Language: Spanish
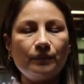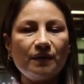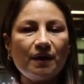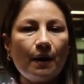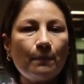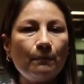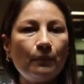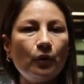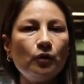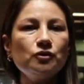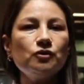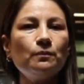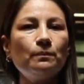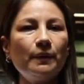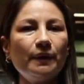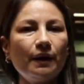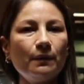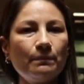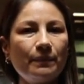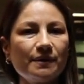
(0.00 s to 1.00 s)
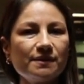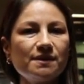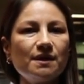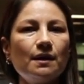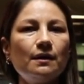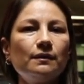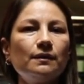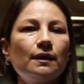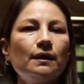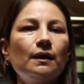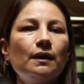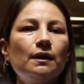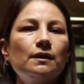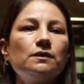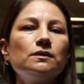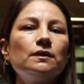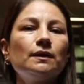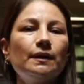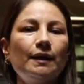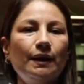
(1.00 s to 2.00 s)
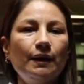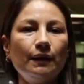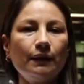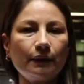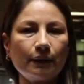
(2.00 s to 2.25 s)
de apoyo para el paciente en el